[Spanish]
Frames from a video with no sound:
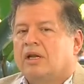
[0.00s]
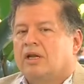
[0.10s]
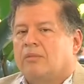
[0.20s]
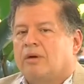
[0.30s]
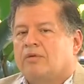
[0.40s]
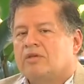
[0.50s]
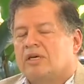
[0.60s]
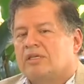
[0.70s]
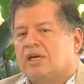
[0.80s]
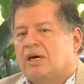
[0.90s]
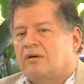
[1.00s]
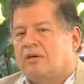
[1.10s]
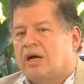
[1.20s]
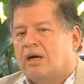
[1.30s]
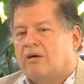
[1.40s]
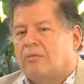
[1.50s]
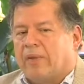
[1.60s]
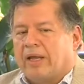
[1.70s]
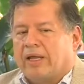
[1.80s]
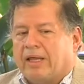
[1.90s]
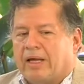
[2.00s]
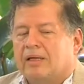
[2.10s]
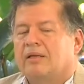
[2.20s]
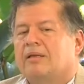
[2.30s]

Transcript: y nos vamos hacia una complejidad